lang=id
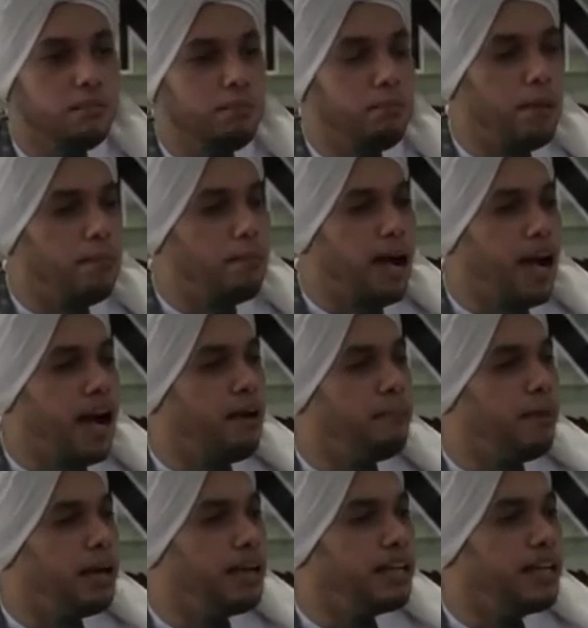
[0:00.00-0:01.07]

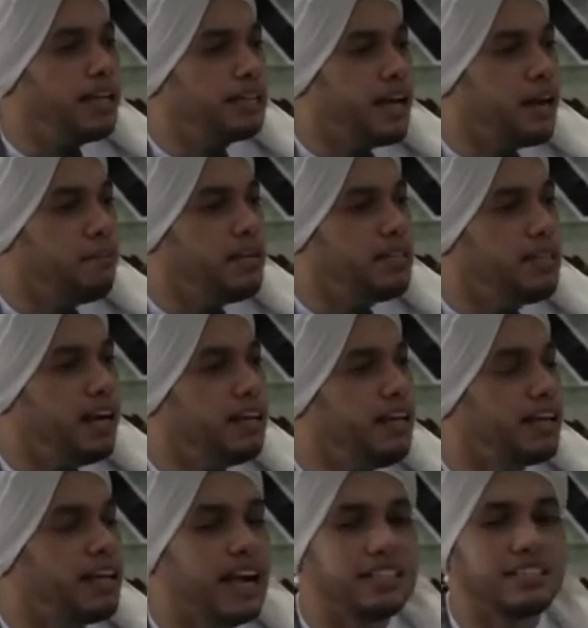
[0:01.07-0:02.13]
pemahaman kita
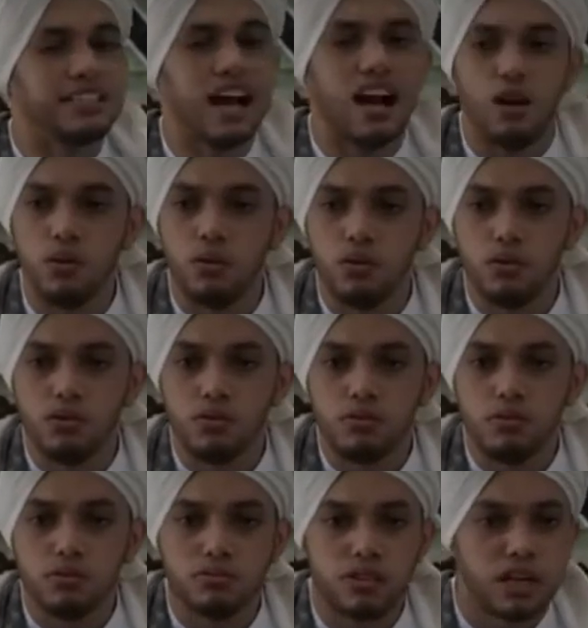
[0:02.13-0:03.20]
menjadi kacau,
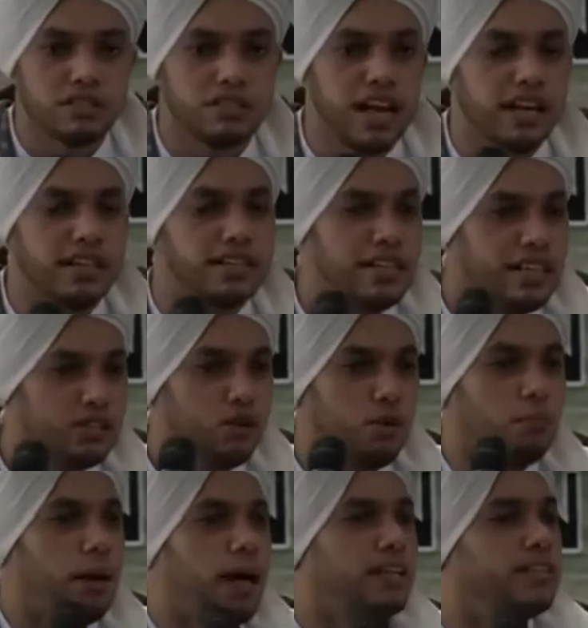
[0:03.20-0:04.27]
terjadi
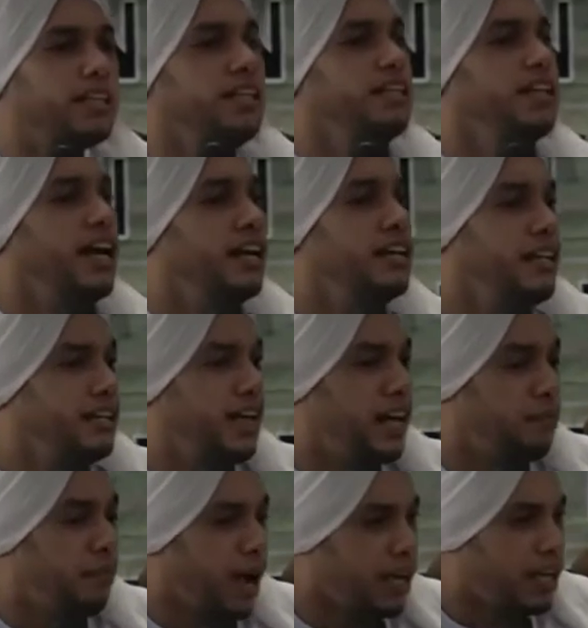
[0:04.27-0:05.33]
tumpang tindih di
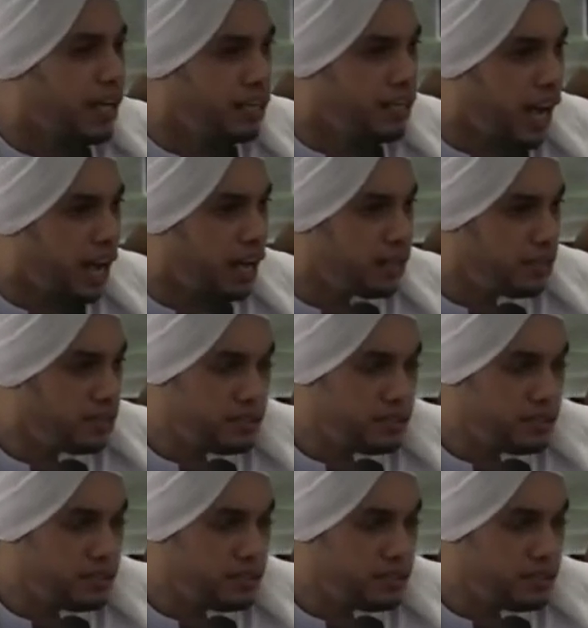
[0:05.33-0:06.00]
dalam akidah.